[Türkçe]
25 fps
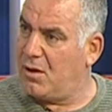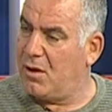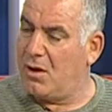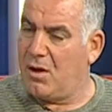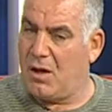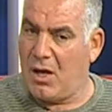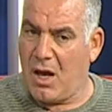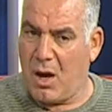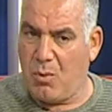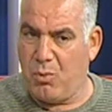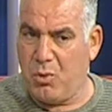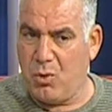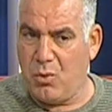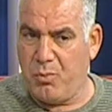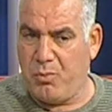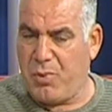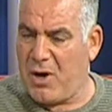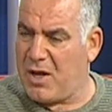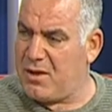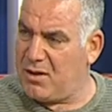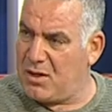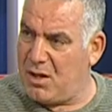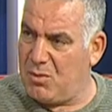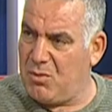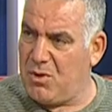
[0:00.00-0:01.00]
Ha bu
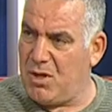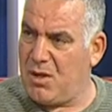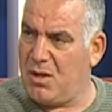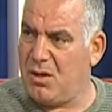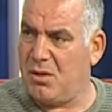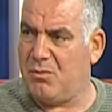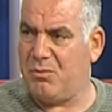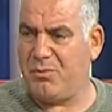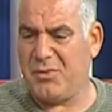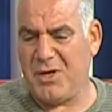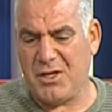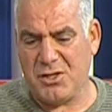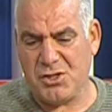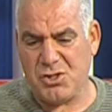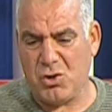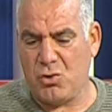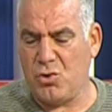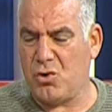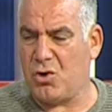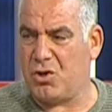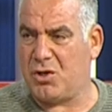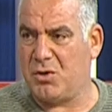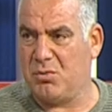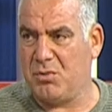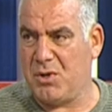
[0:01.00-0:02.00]
pandemi bence
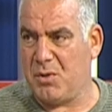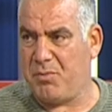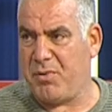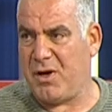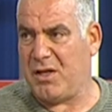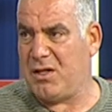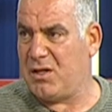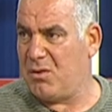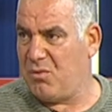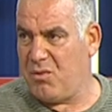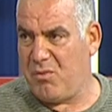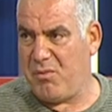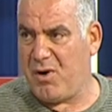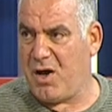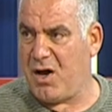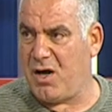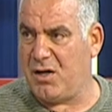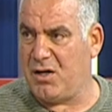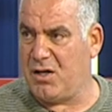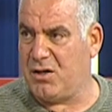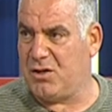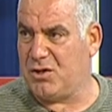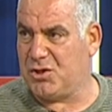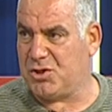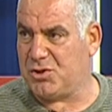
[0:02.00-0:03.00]
üretimde pandemi
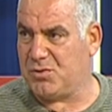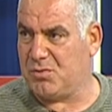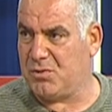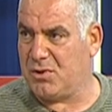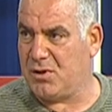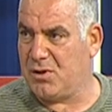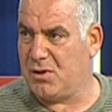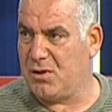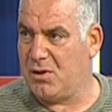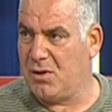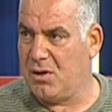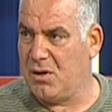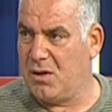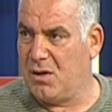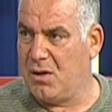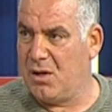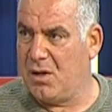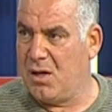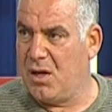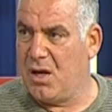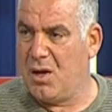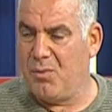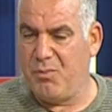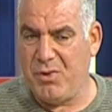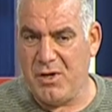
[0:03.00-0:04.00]
bahanedir şimdi.
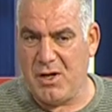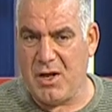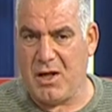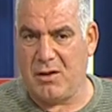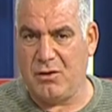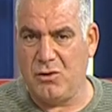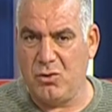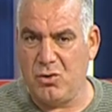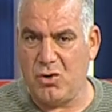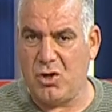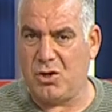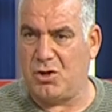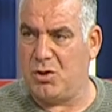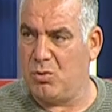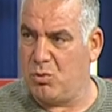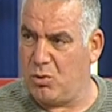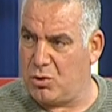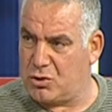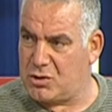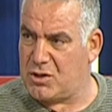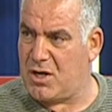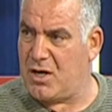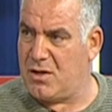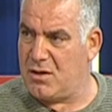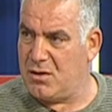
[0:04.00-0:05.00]
Planlı üretim
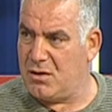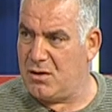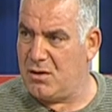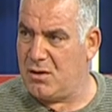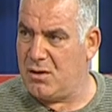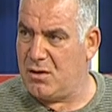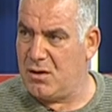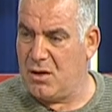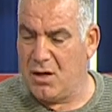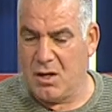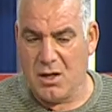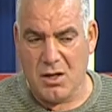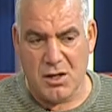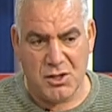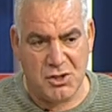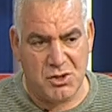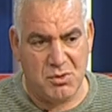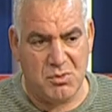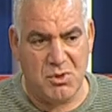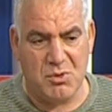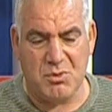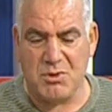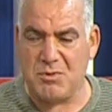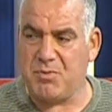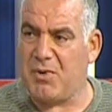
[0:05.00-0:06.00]
olsaydı
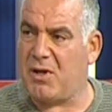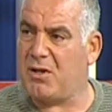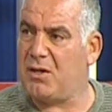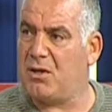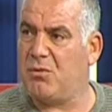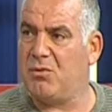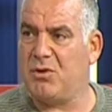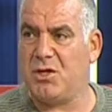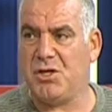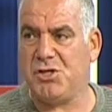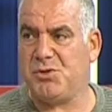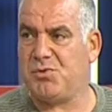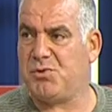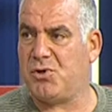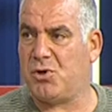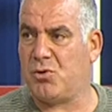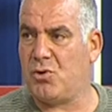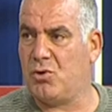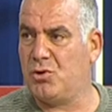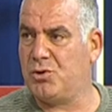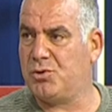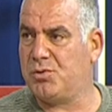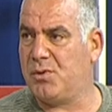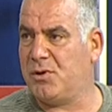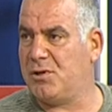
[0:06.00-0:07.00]
şimdi biz pandemide hiçbir şey
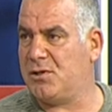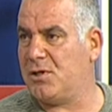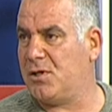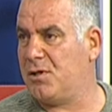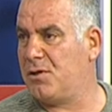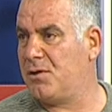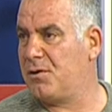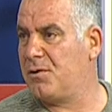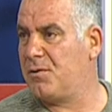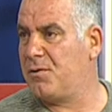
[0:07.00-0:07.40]
konuşmayacaktık.